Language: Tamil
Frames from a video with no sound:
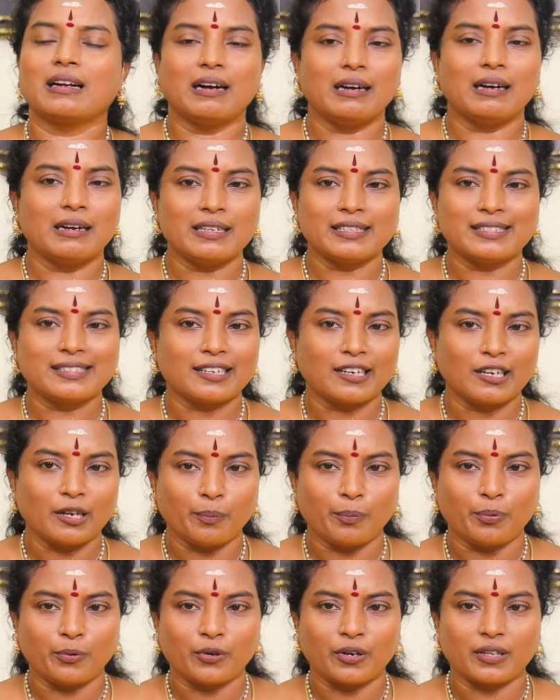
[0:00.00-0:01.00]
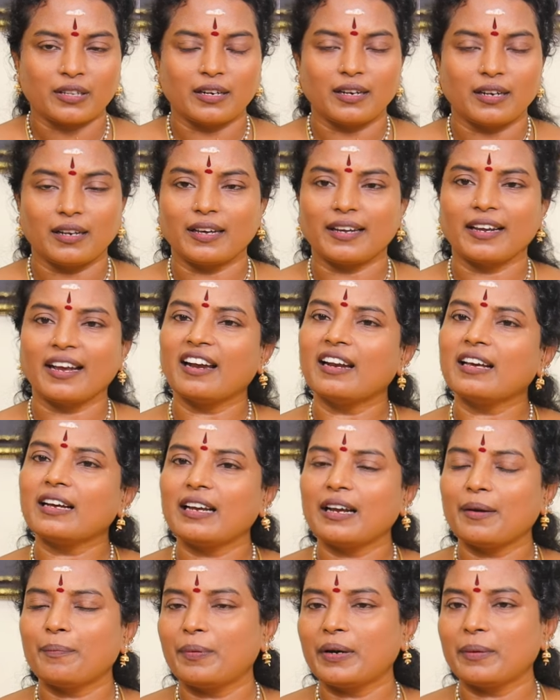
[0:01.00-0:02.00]
காலேஜுக்கெல்லாம் போனதில்லை
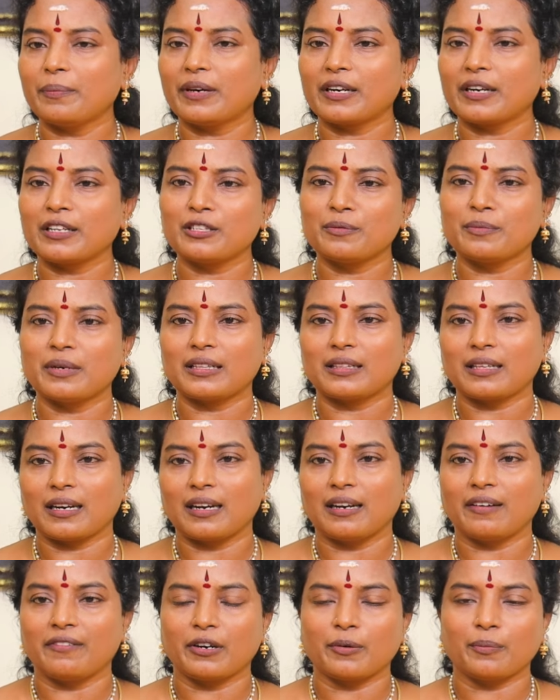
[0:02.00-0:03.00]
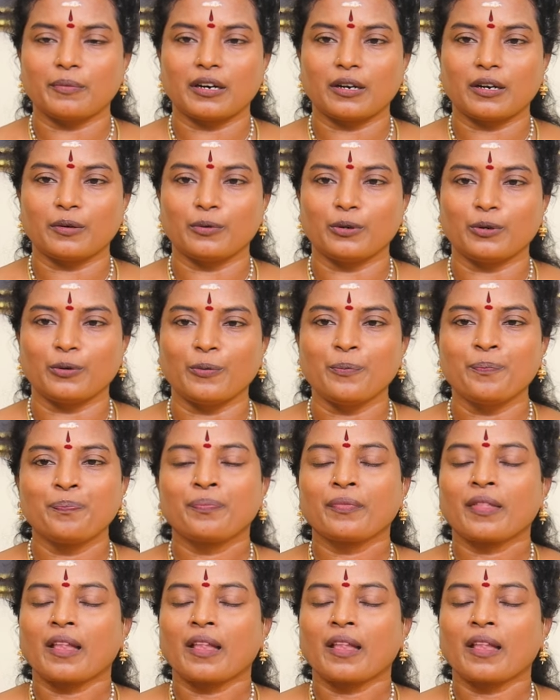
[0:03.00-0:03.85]
எனக்கு எப்படி மருந்து மாத்திரையில் வருமானம் வரும்